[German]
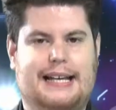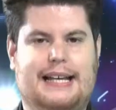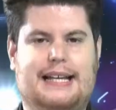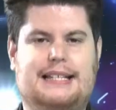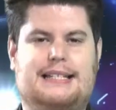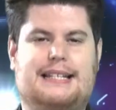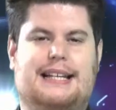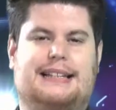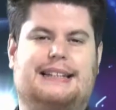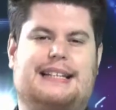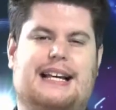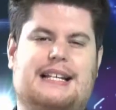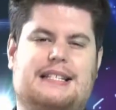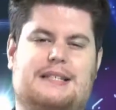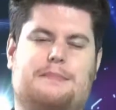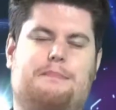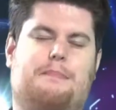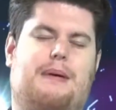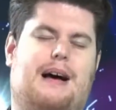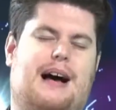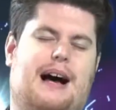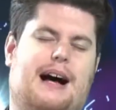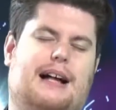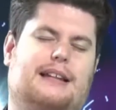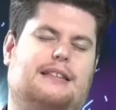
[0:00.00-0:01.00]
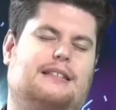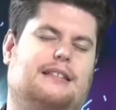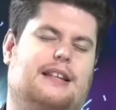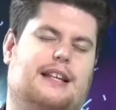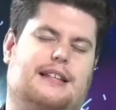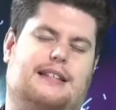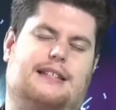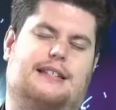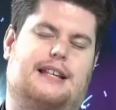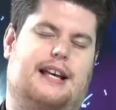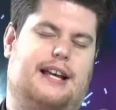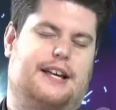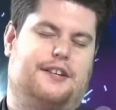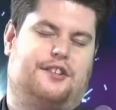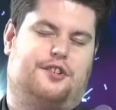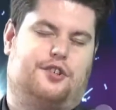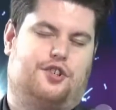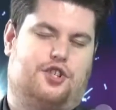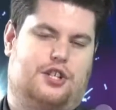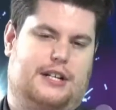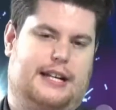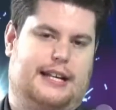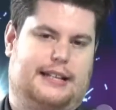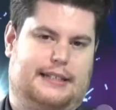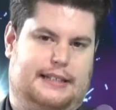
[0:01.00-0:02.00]
ist ja das Partnerzeichen
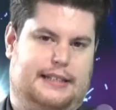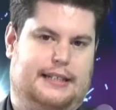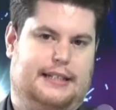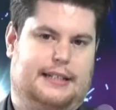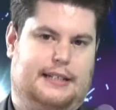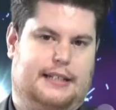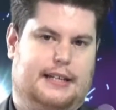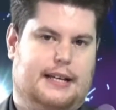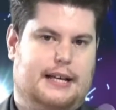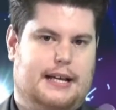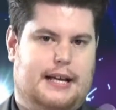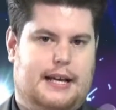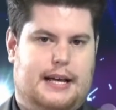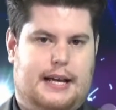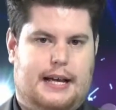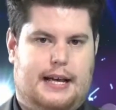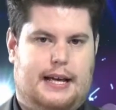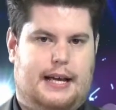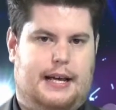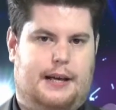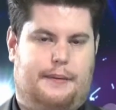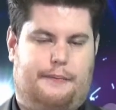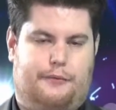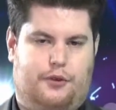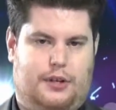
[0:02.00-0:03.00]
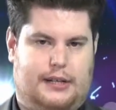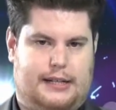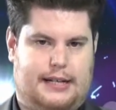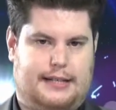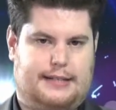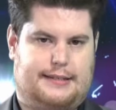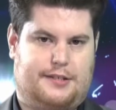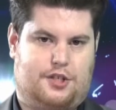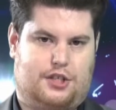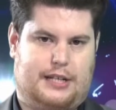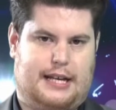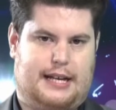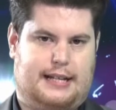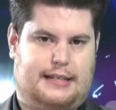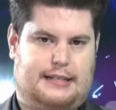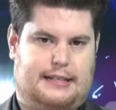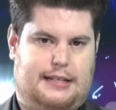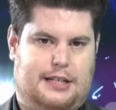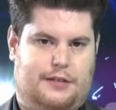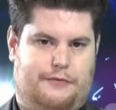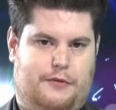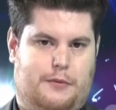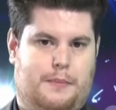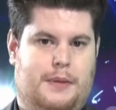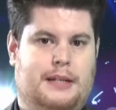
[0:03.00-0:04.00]
schlechthin. Ähm, von den ganzen
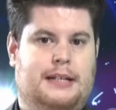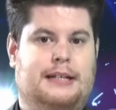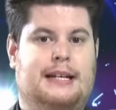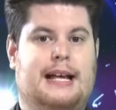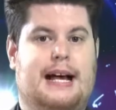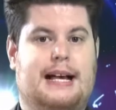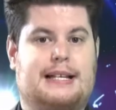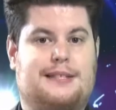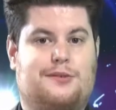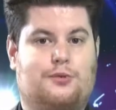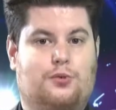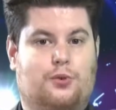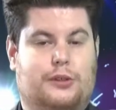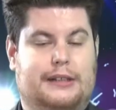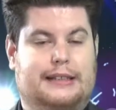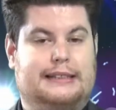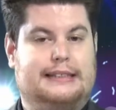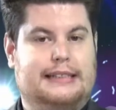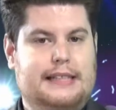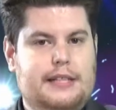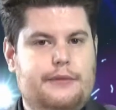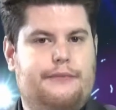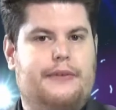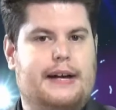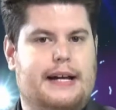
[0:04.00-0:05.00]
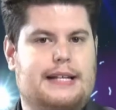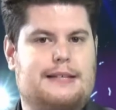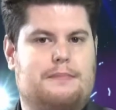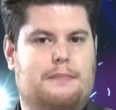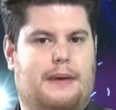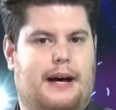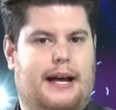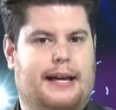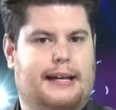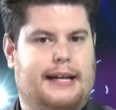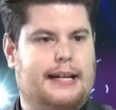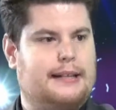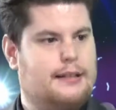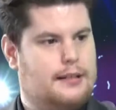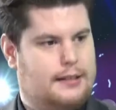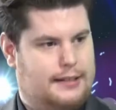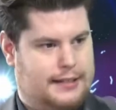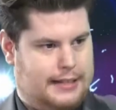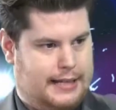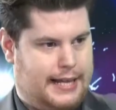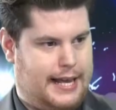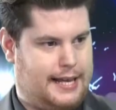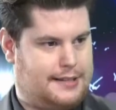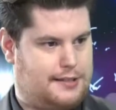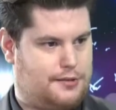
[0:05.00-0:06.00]
Sternzeichen. Wenn man in der Astrologie tiefer jetzt mal eingeht,
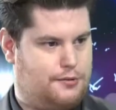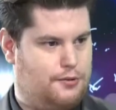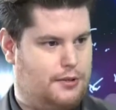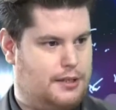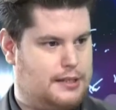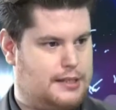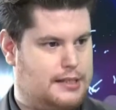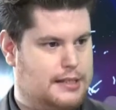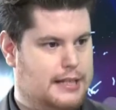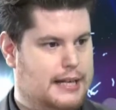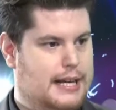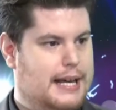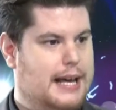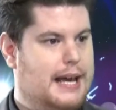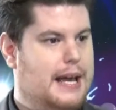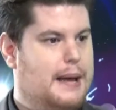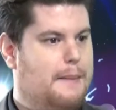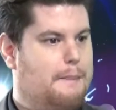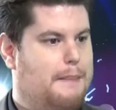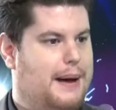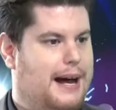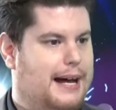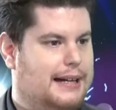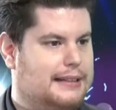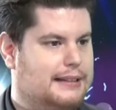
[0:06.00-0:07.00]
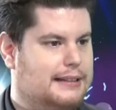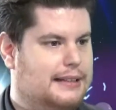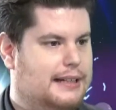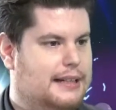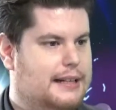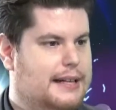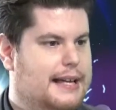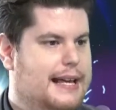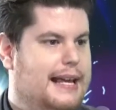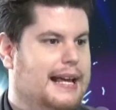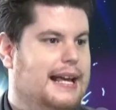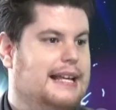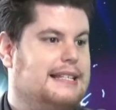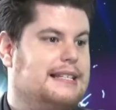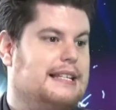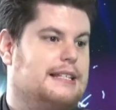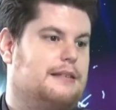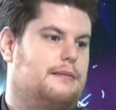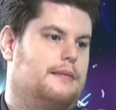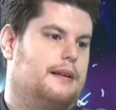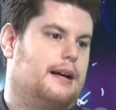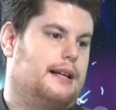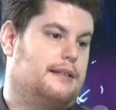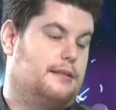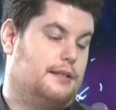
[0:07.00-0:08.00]
kleiner Exkurs, Partner ist das,
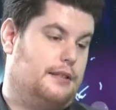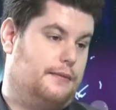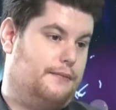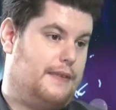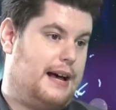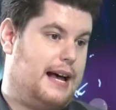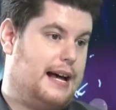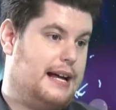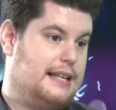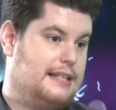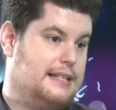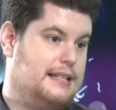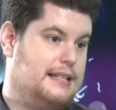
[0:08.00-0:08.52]
also die Waage sind